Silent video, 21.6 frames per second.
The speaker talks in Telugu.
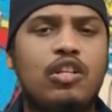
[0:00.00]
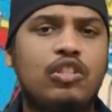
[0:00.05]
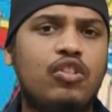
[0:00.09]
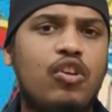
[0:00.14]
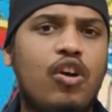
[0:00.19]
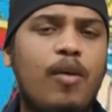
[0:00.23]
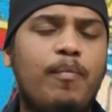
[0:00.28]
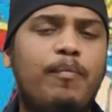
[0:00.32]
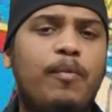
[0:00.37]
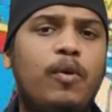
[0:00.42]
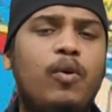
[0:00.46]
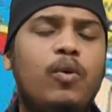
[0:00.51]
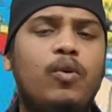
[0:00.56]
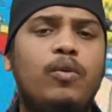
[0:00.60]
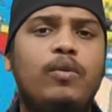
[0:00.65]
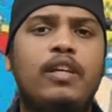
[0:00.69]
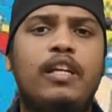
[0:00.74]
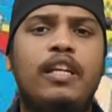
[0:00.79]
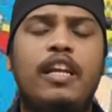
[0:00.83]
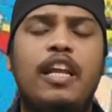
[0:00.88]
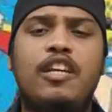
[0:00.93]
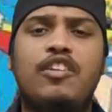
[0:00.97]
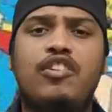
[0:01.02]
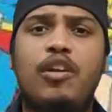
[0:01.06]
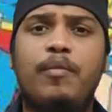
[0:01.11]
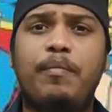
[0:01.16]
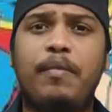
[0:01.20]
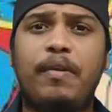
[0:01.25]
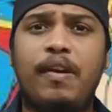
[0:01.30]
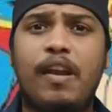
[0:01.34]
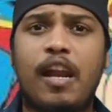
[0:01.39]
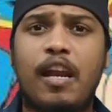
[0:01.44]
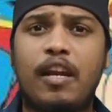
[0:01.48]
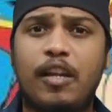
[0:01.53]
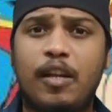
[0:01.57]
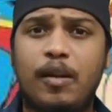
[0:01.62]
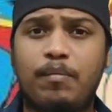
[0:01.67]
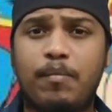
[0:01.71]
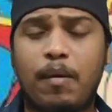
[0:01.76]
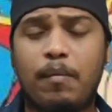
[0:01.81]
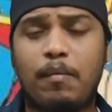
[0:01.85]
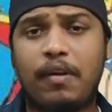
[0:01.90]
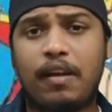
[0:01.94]
సో అప్పుడు ఈ నేషనల్ పీరియాడిక్
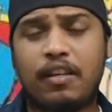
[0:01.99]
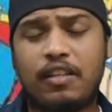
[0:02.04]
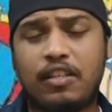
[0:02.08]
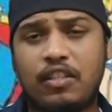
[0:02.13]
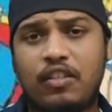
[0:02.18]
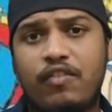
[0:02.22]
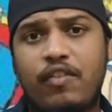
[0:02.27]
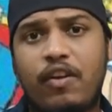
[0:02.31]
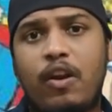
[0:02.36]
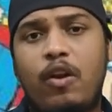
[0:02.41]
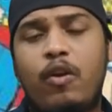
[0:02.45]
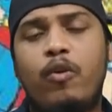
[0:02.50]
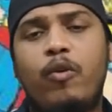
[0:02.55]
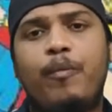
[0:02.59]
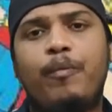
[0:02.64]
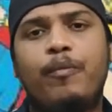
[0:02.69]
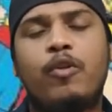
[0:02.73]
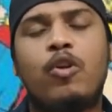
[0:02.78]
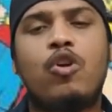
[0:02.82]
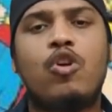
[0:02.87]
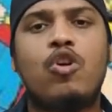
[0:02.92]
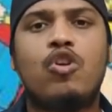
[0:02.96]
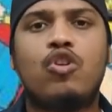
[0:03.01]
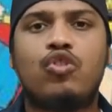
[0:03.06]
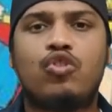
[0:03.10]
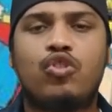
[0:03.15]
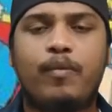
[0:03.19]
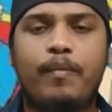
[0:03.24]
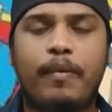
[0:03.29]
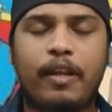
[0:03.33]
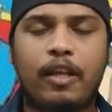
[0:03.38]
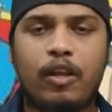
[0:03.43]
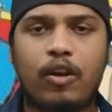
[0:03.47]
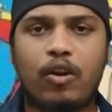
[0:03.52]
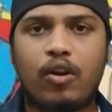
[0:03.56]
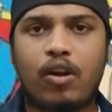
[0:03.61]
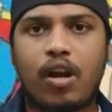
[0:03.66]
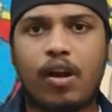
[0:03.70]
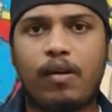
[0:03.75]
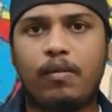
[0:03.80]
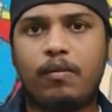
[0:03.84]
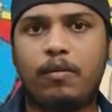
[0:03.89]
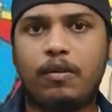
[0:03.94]
పబ్లికేషన్స్ వాళ్ళు సూపర్ హీరో
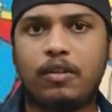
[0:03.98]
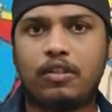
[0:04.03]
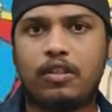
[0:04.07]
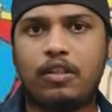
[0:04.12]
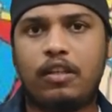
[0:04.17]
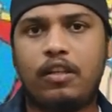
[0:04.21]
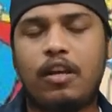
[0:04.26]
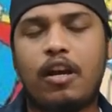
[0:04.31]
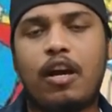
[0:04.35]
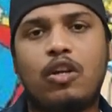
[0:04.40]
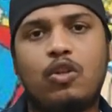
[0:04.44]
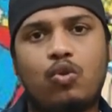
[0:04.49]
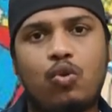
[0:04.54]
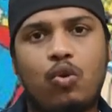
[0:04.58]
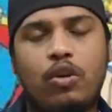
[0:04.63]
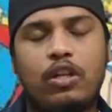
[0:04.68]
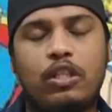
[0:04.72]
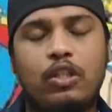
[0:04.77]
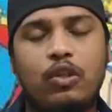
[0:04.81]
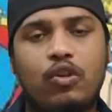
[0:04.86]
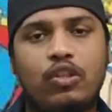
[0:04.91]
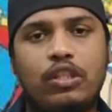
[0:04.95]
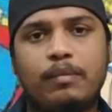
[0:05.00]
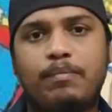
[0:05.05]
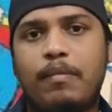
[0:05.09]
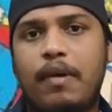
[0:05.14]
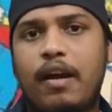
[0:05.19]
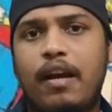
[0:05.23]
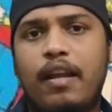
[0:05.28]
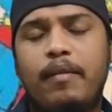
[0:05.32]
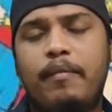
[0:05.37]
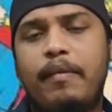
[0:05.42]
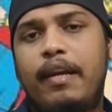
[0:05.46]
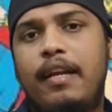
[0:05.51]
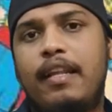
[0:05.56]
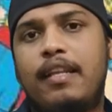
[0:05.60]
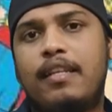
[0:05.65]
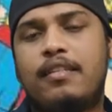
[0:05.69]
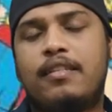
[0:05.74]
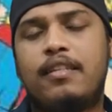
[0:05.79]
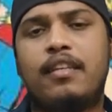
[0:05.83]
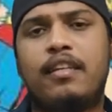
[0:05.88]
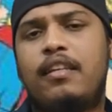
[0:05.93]
కామిక్ బుక్స్ని ఆ స్టోరీస్ని కొంచెం పక్కన
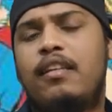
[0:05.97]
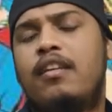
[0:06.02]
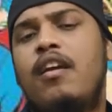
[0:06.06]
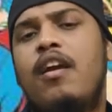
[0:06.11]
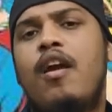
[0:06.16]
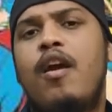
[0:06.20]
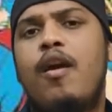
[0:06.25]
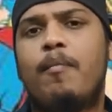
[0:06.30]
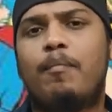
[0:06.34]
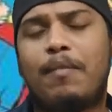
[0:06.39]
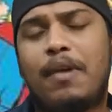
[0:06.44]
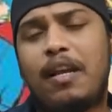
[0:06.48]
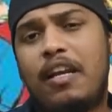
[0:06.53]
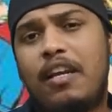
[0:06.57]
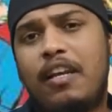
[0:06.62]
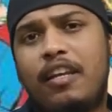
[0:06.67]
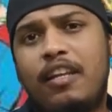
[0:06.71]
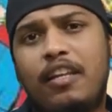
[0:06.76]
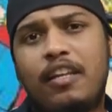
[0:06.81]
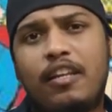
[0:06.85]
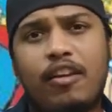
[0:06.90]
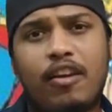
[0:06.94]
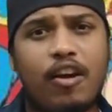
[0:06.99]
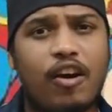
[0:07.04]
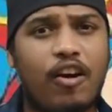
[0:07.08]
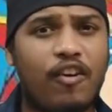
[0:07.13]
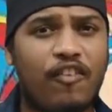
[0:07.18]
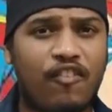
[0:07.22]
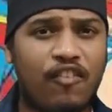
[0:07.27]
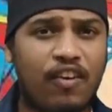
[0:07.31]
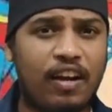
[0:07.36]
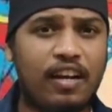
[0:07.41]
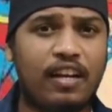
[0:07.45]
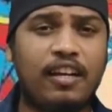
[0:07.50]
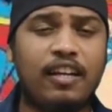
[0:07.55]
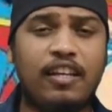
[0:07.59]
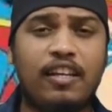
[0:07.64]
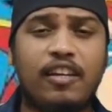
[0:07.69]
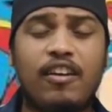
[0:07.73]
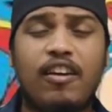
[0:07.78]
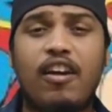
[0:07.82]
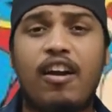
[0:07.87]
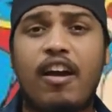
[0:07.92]
పెట్టేసి మళ్ళీ
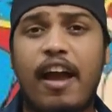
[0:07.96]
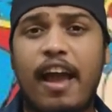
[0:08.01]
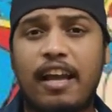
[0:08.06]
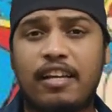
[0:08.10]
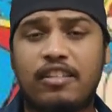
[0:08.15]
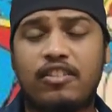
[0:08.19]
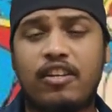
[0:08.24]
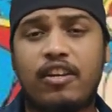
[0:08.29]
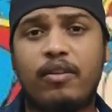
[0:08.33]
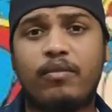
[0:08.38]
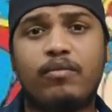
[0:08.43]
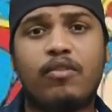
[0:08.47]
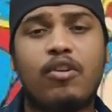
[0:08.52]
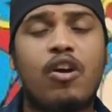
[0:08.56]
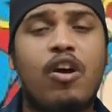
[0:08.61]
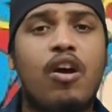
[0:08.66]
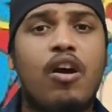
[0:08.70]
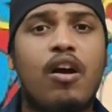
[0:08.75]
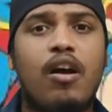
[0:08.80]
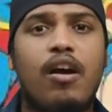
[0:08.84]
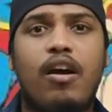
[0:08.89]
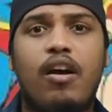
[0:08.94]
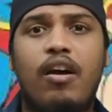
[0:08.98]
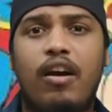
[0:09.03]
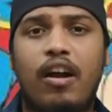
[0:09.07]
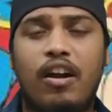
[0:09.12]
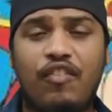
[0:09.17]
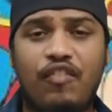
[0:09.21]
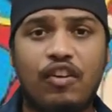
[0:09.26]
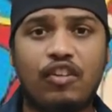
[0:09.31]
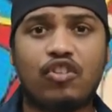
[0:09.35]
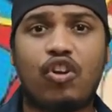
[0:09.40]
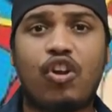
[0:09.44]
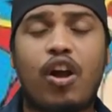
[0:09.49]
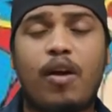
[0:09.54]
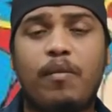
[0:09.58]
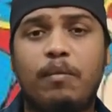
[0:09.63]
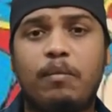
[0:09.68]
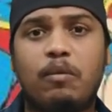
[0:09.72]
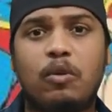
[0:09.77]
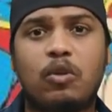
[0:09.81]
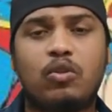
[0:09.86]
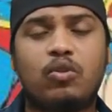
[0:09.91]
ఫన్నీ యాక్షన్ అడ్వెంచర్
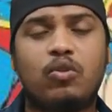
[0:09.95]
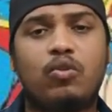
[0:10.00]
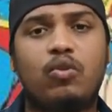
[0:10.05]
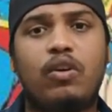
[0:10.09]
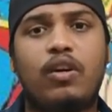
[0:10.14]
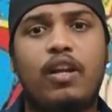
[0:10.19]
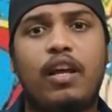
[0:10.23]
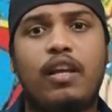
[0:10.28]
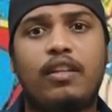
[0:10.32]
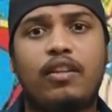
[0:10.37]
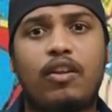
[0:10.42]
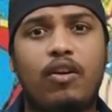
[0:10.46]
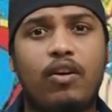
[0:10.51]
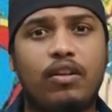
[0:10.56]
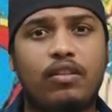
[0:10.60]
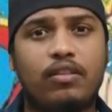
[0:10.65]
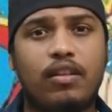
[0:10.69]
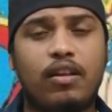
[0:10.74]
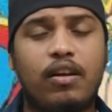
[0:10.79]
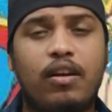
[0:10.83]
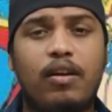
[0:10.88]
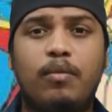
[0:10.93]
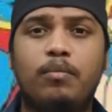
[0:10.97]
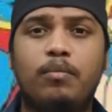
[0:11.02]
కామిక్ బుక్స్ ఉంటాయి తర్వాత